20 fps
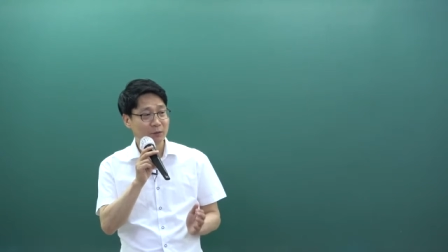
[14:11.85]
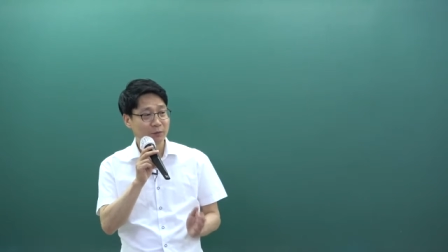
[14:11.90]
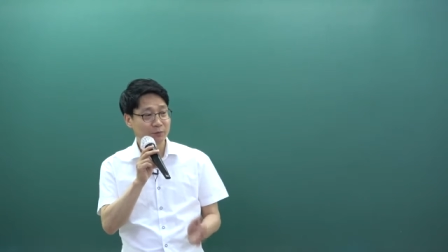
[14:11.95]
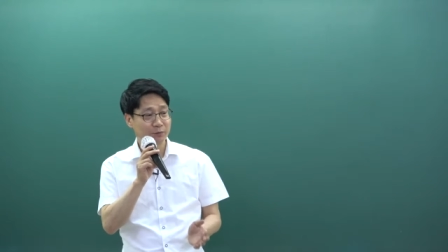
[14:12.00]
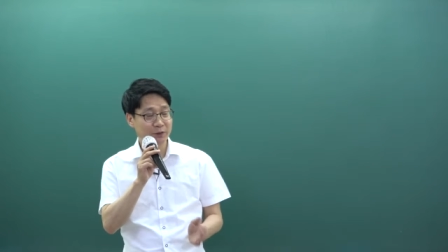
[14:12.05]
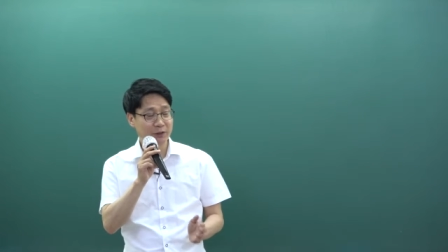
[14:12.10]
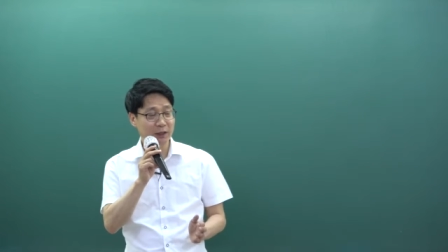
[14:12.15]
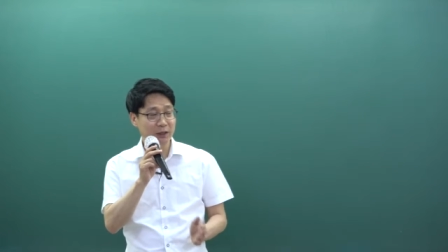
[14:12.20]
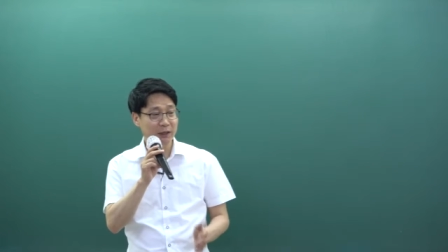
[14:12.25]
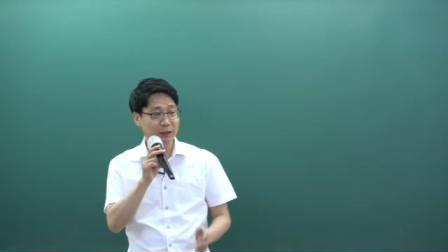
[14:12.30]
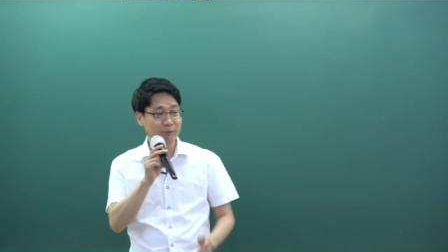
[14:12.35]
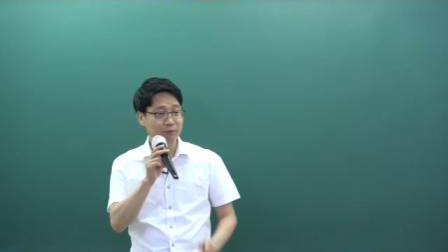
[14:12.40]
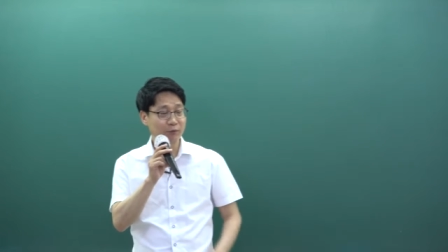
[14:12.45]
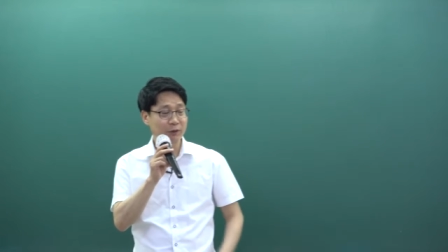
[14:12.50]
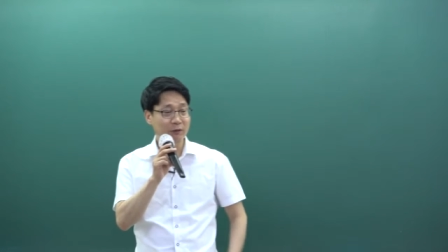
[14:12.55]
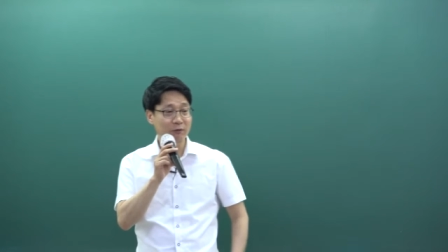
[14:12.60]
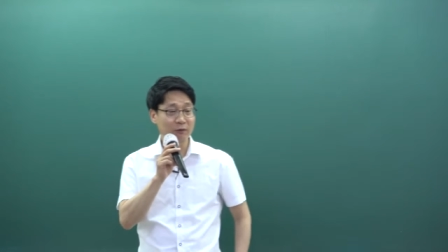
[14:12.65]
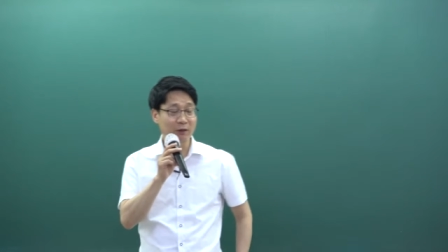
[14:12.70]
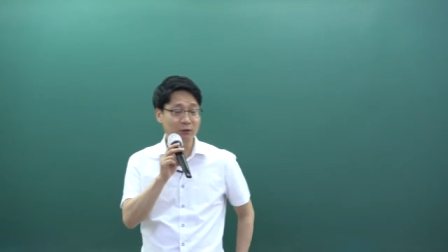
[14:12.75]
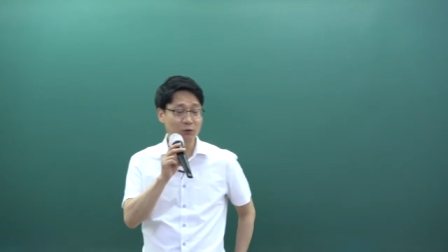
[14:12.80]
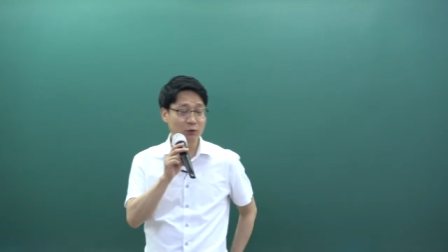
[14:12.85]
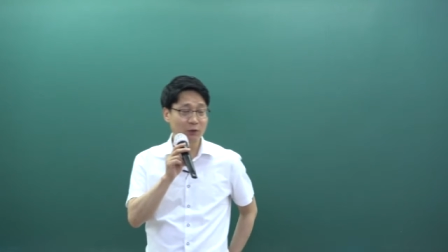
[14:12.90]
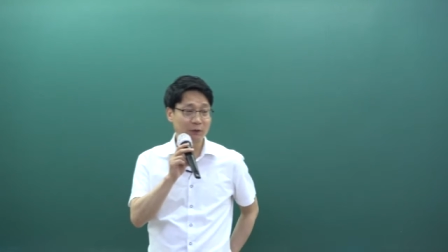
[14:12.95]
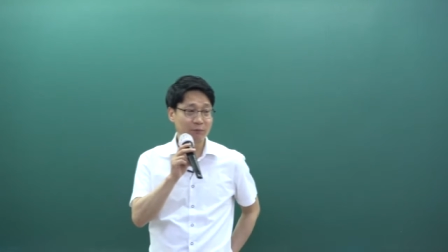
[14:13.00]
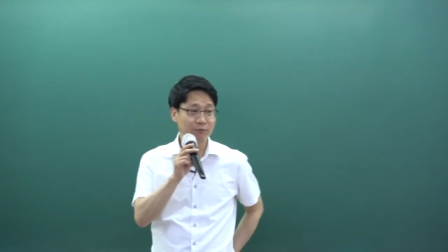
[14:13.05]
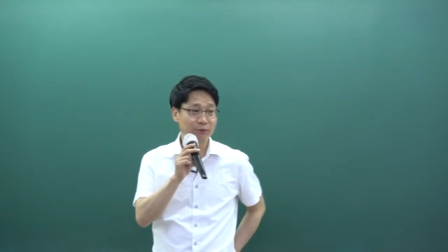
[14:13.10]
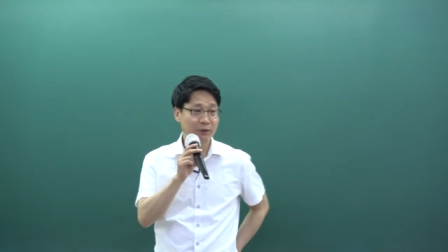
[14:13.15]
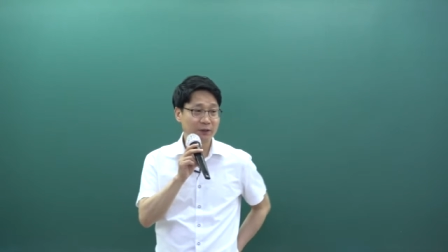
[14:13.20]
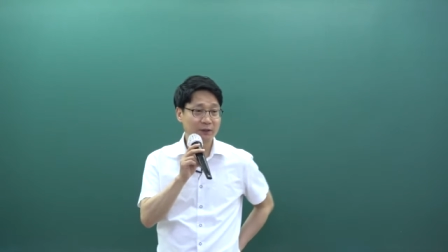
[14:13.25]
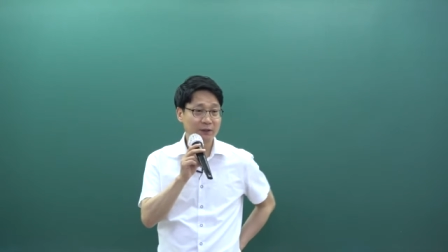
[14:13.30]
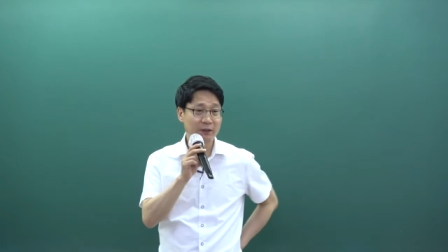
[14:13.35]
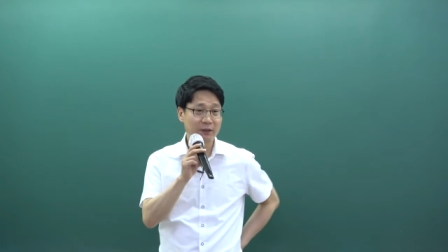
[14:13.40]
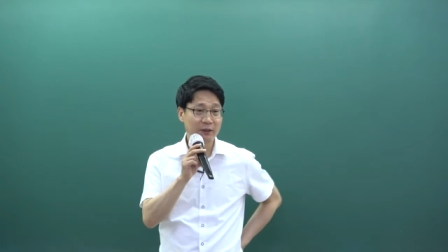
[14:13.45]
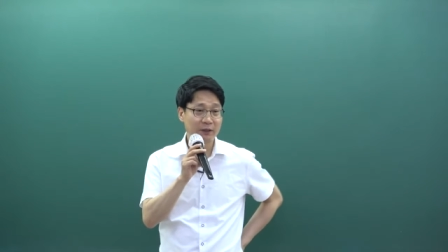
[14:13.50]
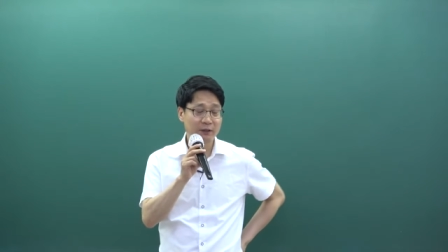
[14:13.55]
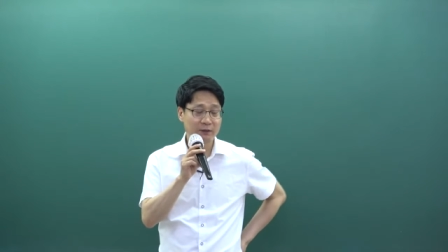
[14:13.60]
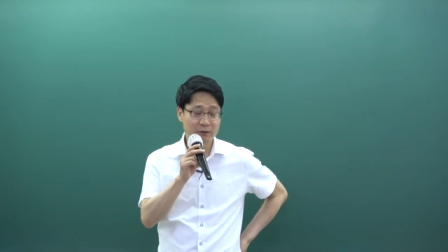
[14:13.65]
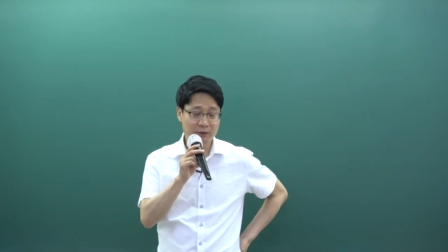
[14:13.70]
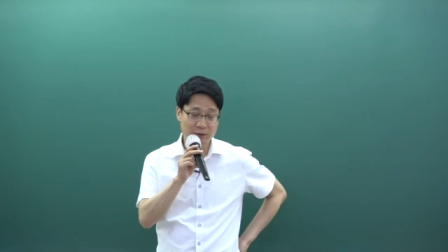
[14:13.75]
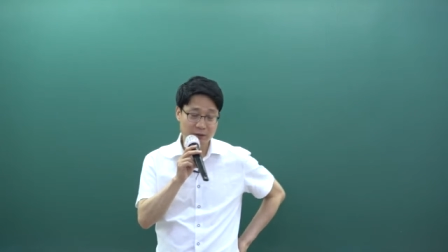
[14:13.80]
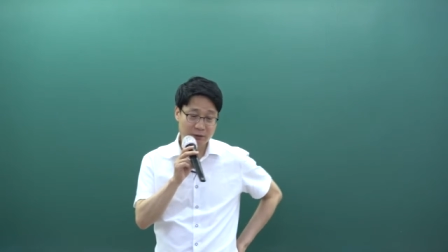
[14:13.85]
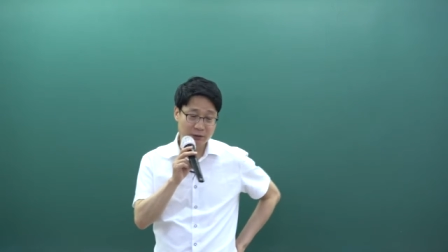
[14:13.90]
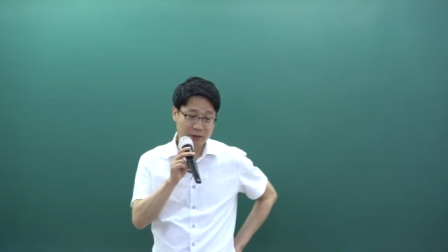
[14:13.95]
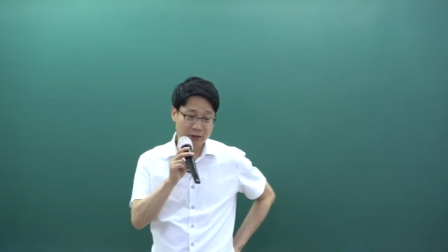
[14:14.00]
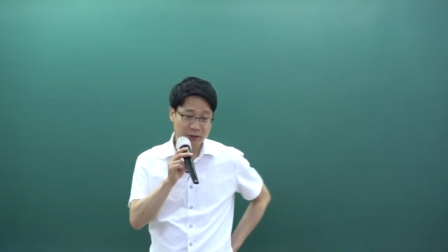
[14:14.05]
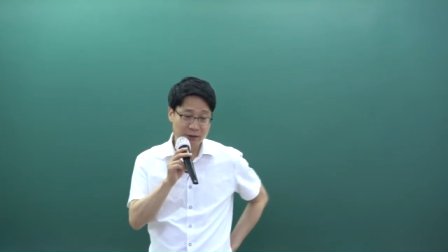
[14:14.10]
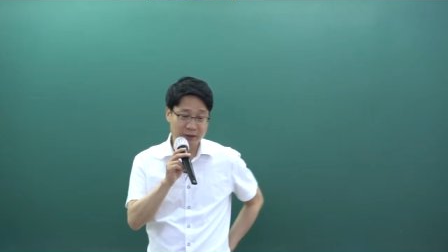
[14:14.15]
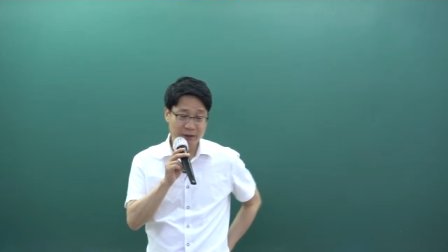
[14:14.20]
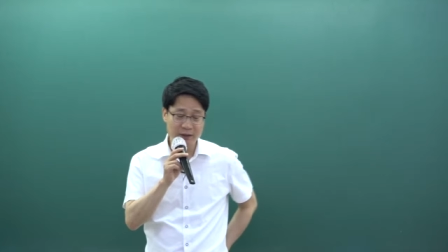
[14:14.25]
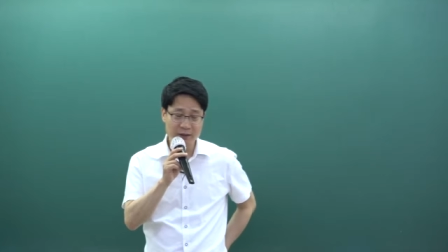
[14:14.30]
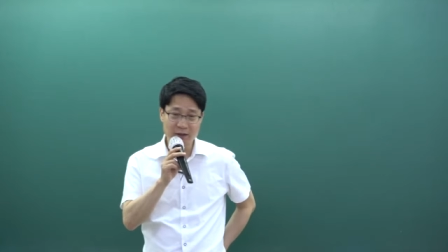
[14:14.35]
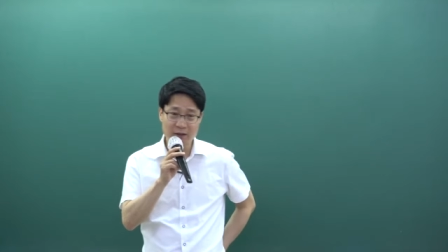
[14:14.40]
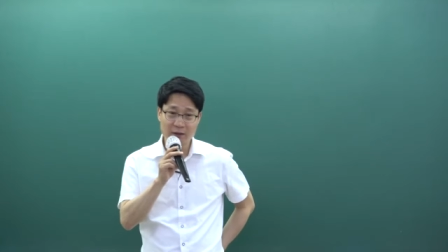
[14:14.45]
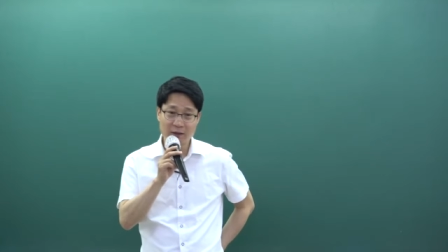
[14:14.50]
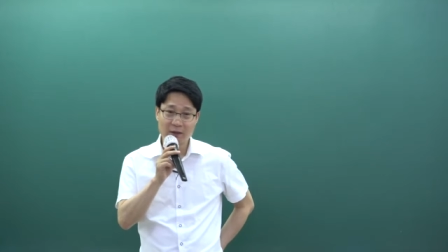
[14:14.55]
미달납부한 과소납부한 세 저 세계